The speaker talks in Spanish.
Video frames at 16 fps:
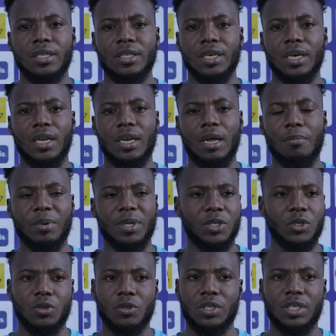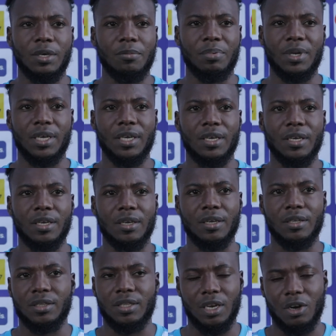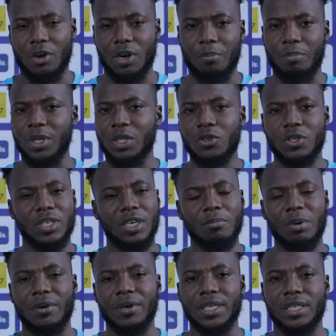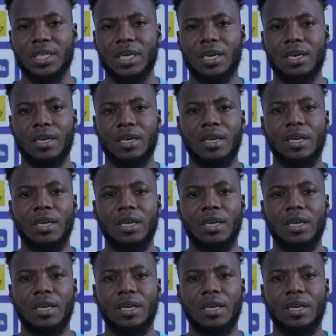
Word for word: Ya la presión siempre, te lo repito, siempre va a estar.